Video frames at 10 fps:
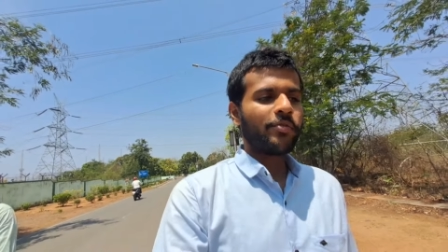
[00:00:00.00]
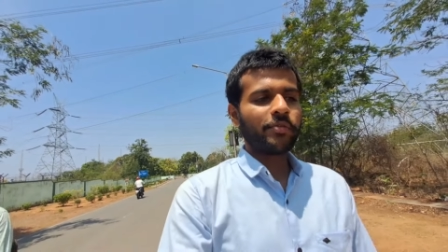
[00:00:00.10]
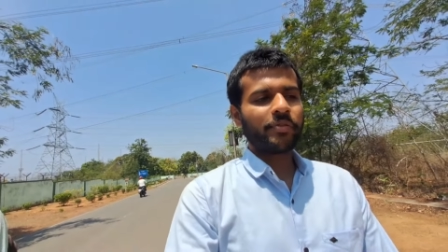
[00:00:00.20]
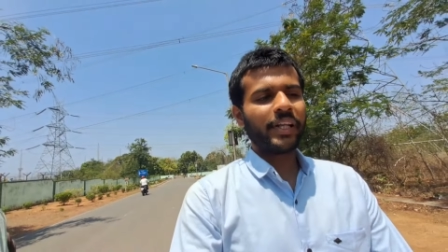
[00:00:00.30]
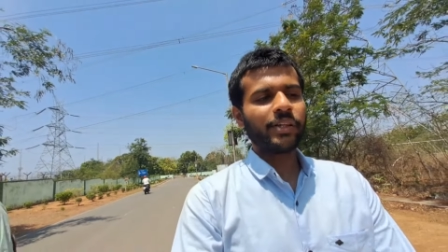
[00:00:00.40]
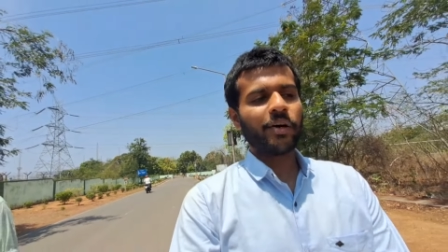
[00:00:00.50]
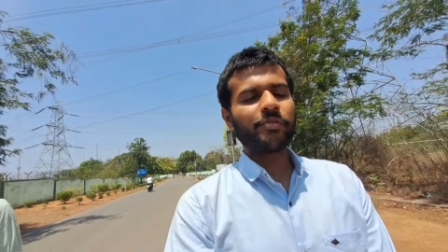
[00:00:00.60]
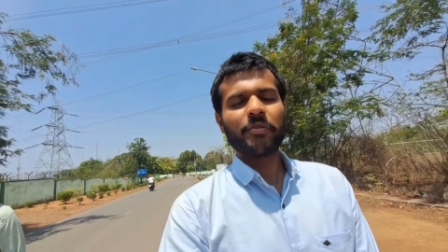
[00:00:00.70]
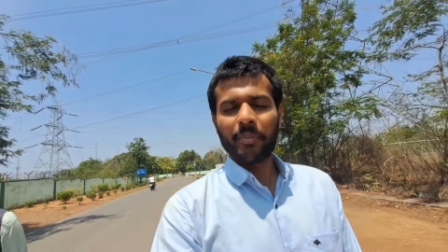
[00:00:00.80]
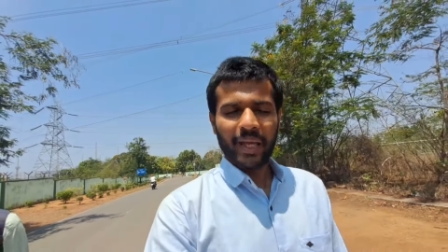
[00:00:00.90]
फिफ्टीन
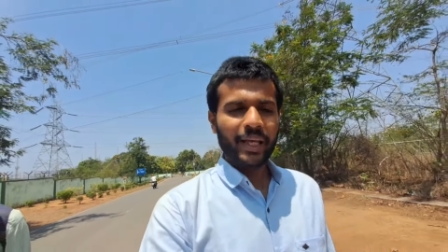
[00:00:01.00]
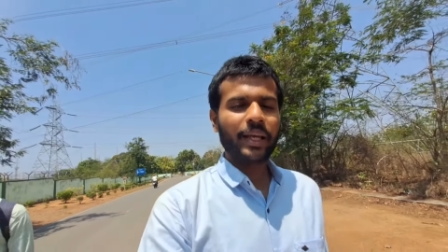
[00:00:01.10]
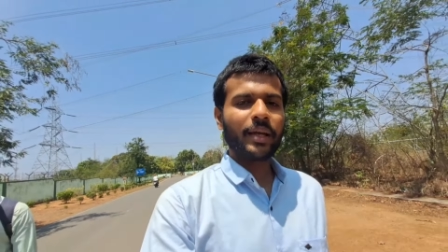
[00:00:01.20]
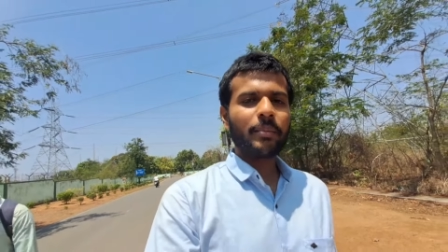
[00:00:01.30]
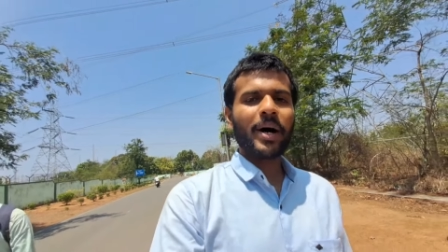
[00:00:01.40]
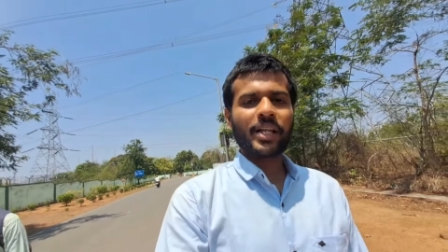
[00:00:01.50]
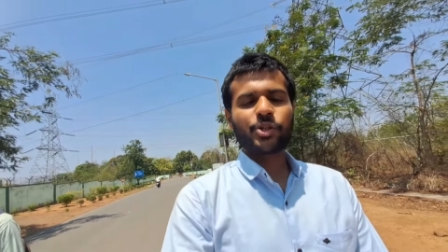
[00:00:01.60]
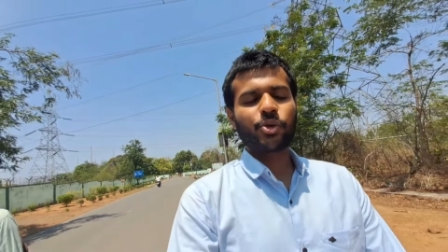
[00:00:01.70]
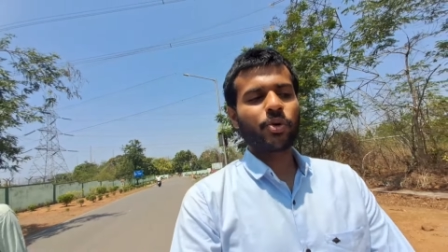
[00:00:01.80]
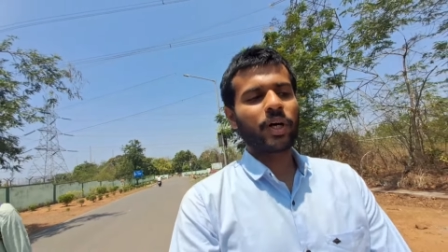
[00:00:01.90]
ऑफ मे के बाद
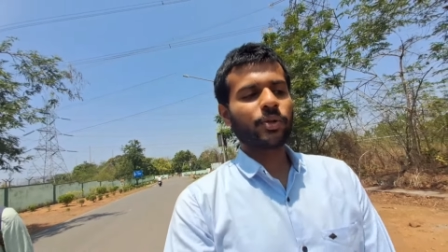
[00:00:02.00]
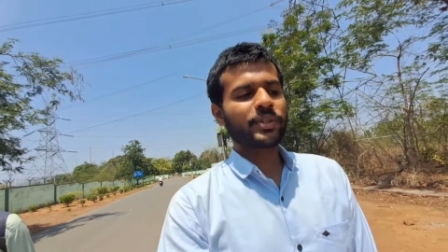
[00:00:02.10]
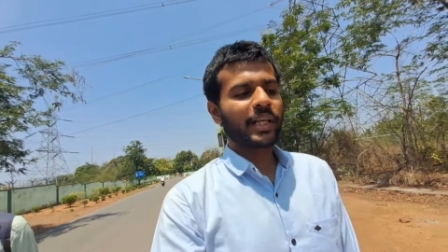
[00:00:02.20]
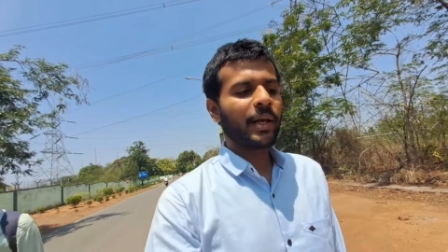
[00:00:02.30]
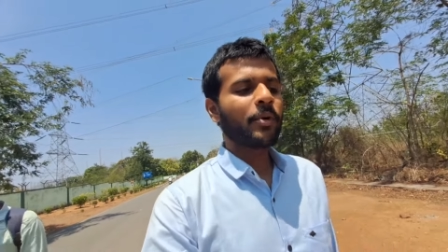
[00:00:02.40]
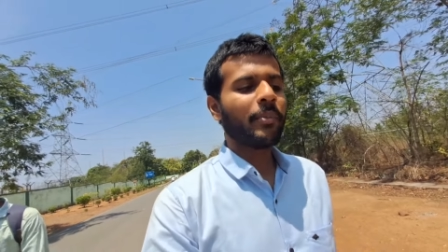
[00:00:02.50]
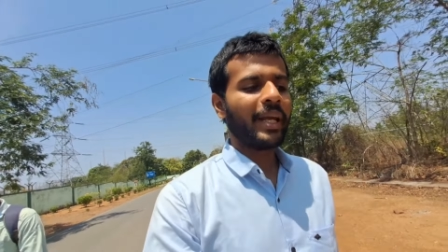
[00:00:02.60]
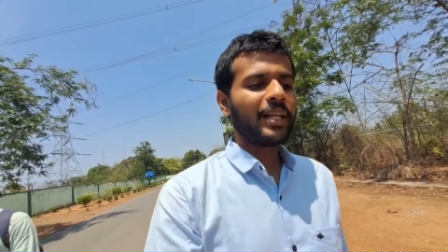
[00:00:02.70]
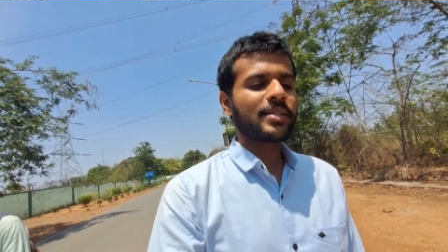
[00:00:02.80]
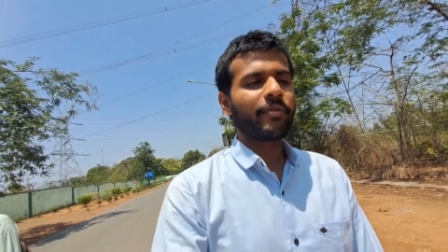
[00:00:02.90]
शुरू होगा तो उसके लिए हमको
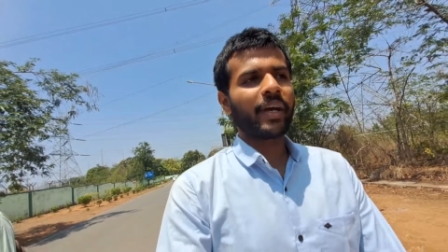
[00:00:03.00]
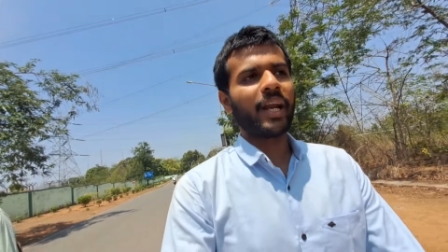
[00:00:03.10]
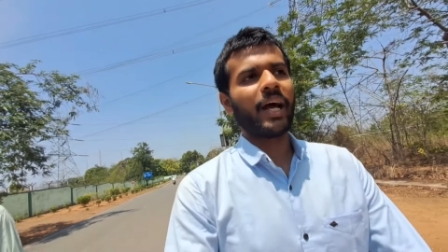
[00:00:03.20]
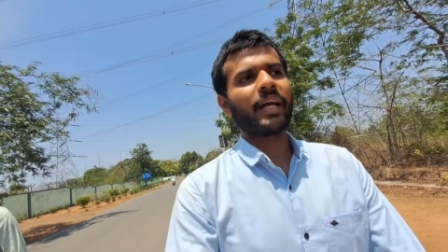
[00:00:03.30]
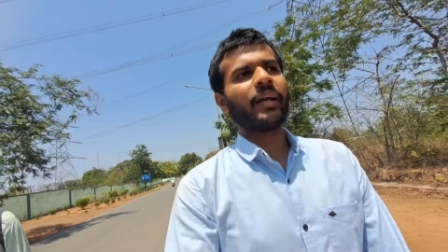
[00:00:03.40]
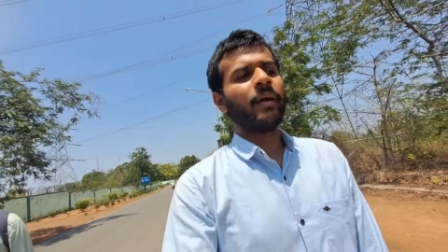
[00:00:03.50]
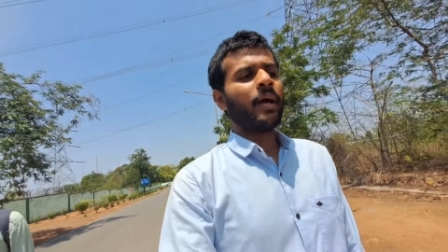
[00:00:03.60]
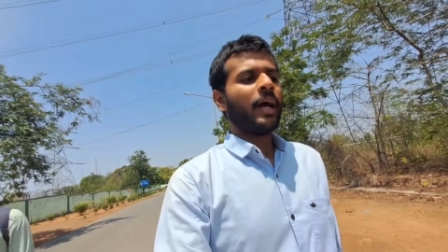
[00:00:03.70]
मेल्स वगैरह आएंगे